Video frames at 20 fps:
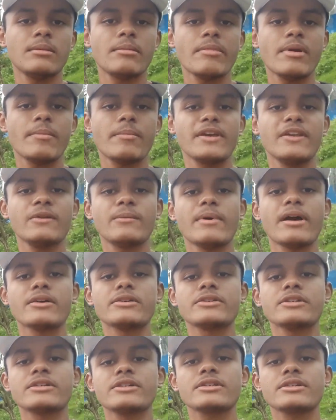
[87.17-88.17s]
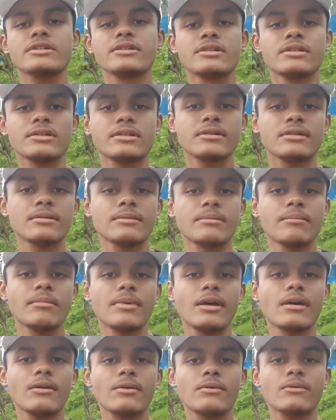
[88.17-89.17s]
Pepino, machixe,
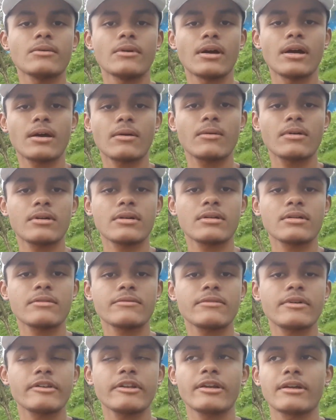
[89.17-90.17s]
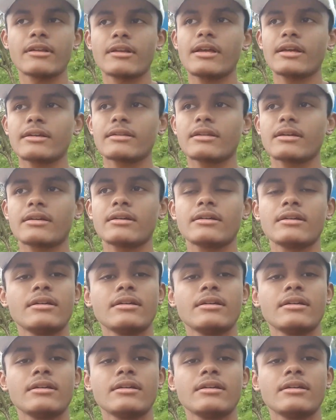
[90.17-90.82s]
mel, água, farinha láctea.